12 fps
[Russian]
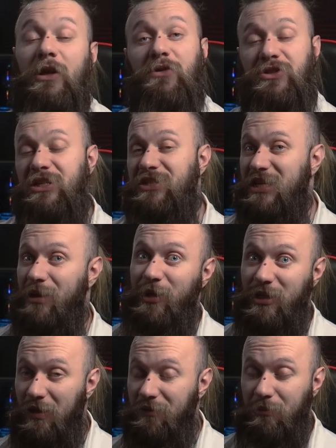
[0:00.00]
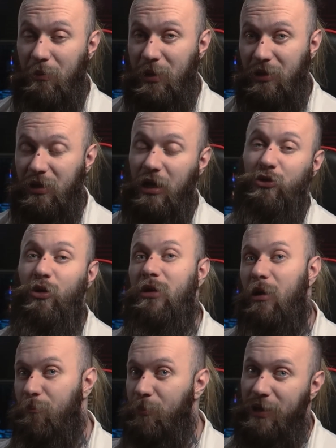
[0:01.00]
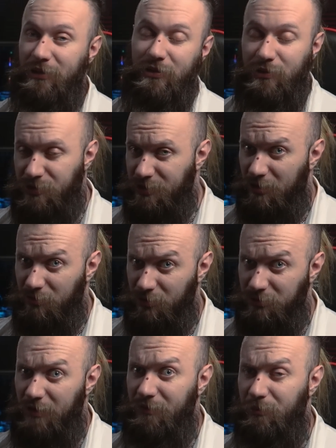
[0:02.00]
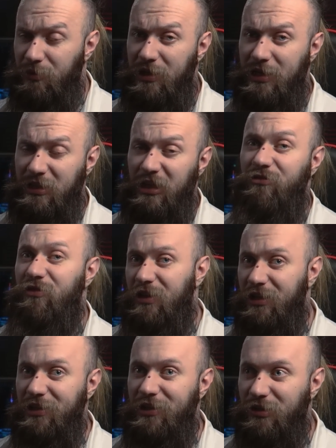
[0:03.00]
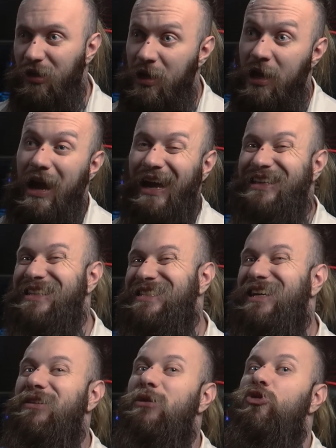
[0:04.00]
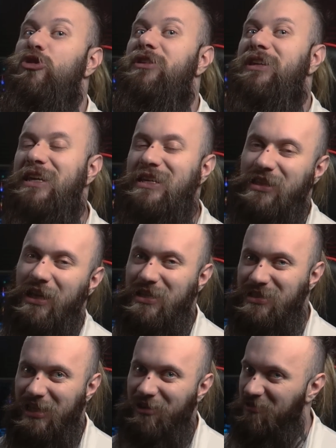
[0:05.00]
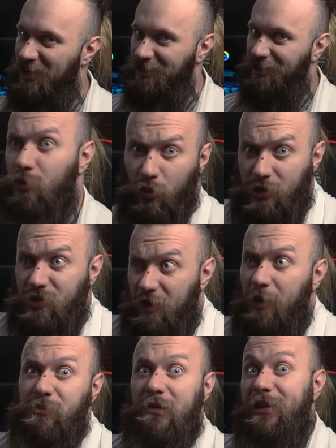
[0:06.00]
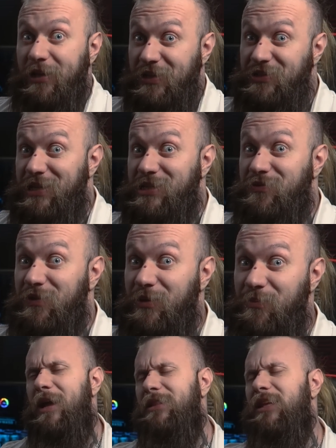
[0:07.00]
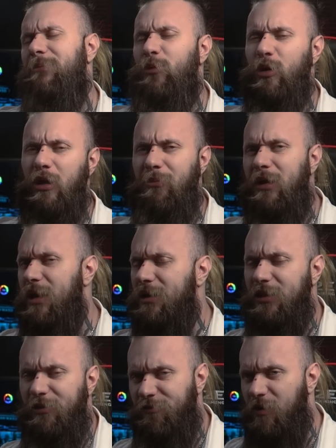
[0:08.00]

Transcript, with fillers: И вот здесь самый главный момент. Как только Пэт стал главным директором в Intel, они сделали уже несколько заявлений. Ну, о своих планах, естественно. Это и многомиллиардные